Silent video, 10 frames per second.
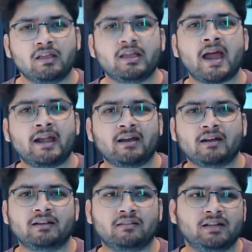ही हैड
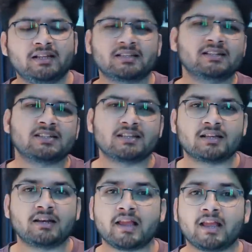अ डिसेंट
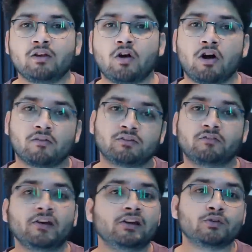सीजन लेकिन ऑफ द
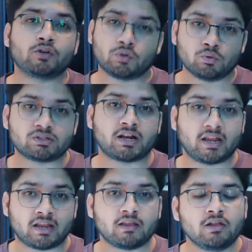फील्ड जो इशूज़
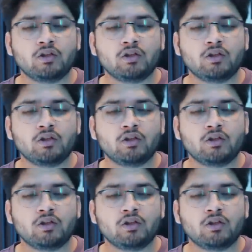रहे हैं